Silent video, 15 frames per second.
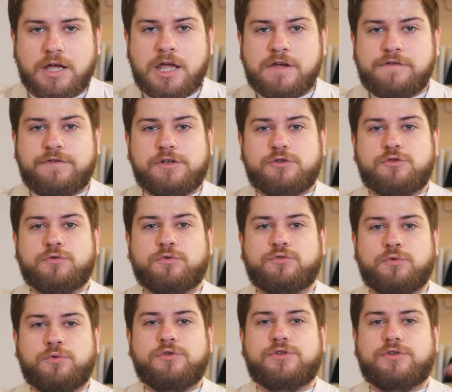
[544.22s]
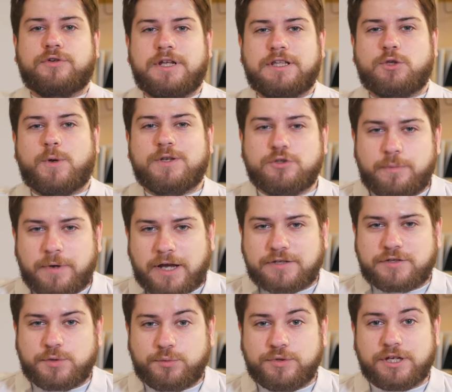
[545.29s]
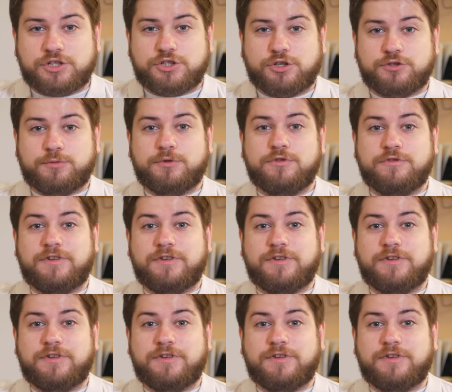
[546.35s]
Effectuons donc les trois opérations d'un changement de